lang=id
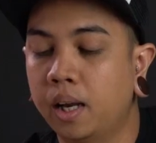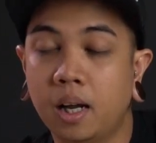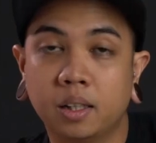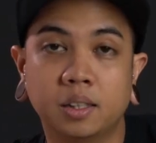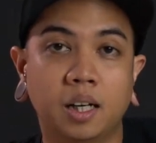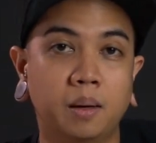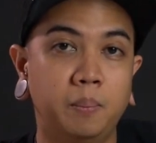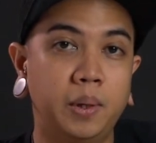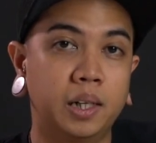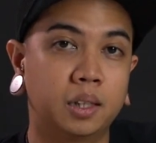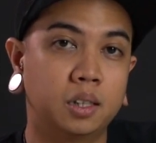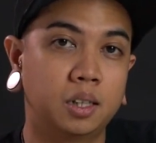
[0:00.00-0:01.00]
enaknya
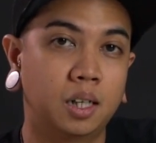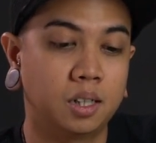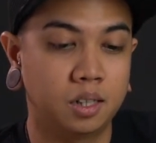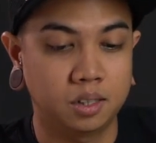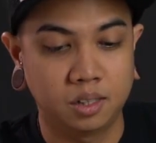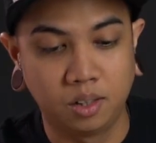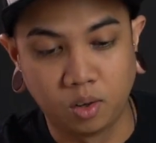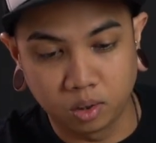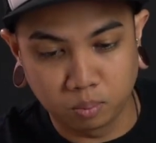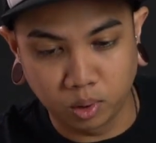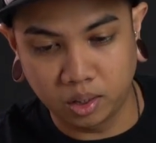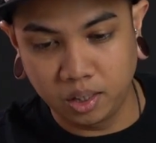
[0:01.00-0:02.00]
ngebuildnya si
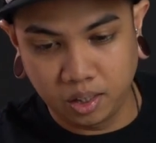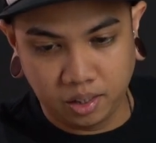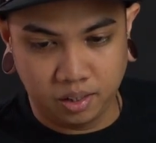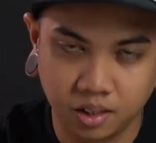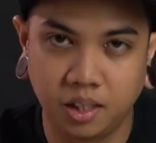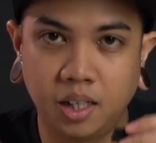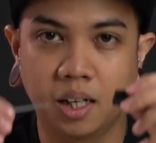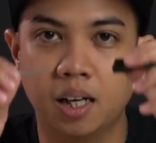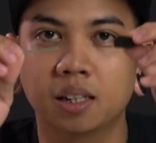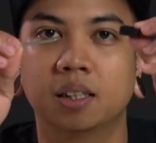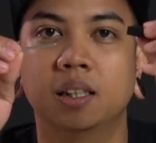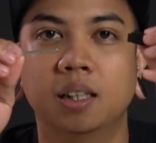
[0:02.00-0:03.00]
dot mod ini dia
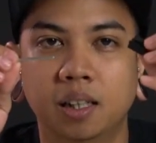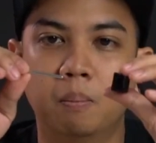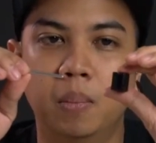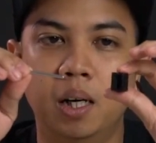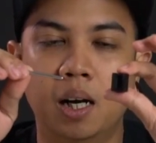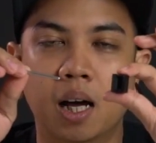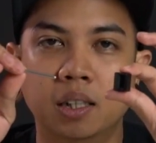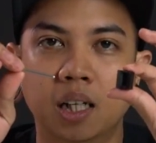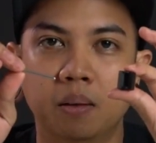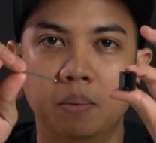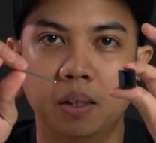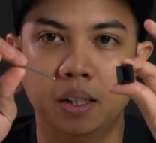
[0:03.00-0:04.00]
kasih benda
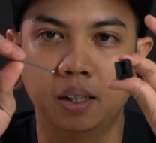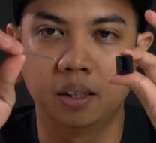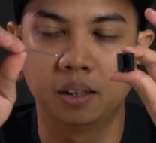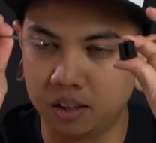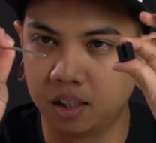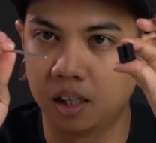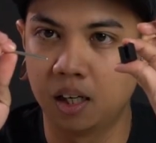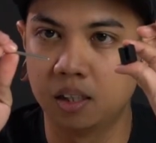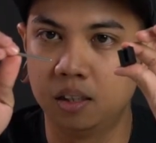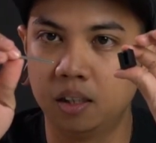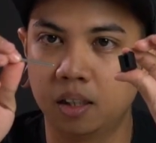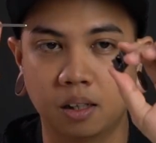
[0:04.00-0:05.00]
ajaib ini di sini ada
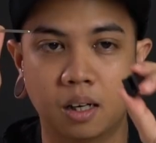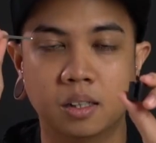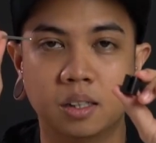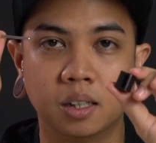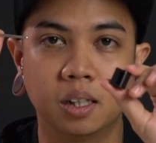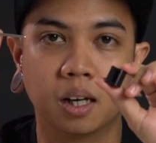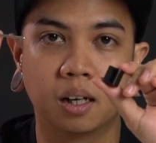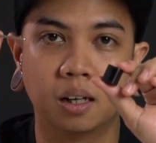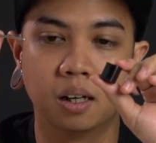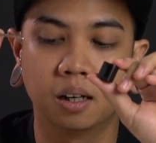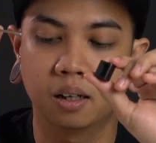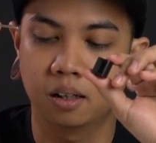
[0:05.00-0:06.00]
jig dan di sini
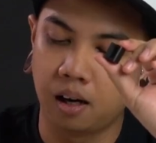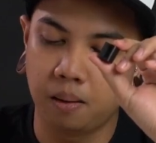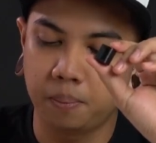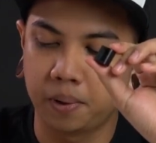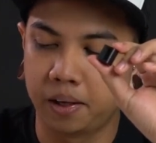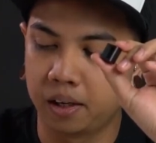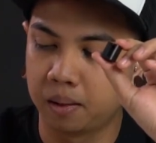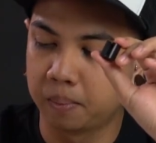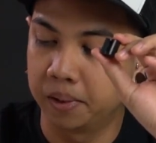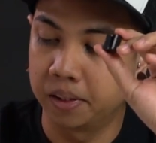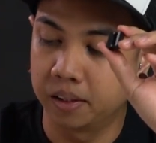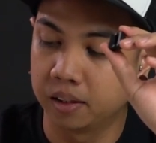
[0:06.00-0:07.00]
ada apa ya
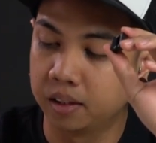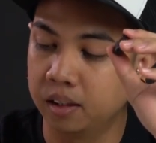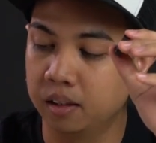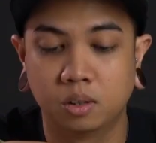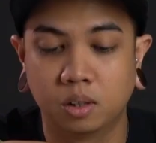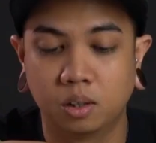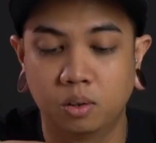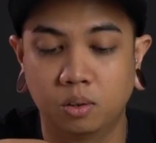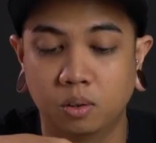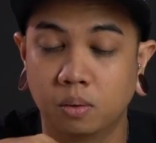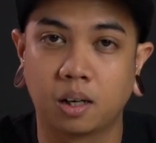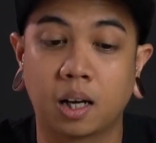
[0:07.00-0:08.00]
namanya dia
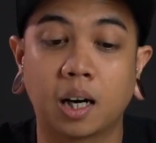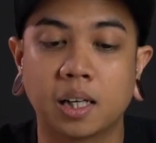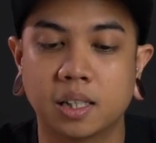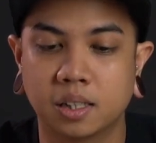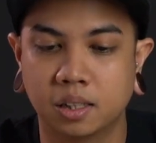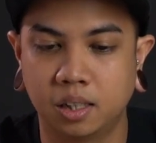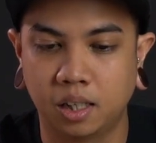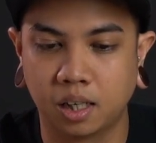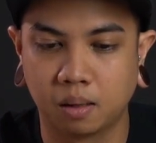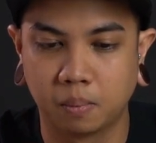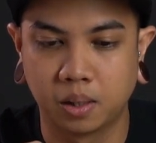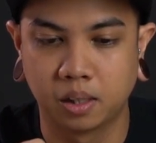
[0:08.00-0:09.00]
lu karang aja sendiri
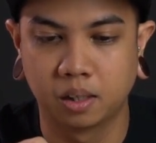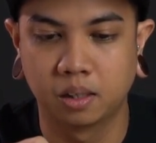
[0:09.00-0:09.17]
namanya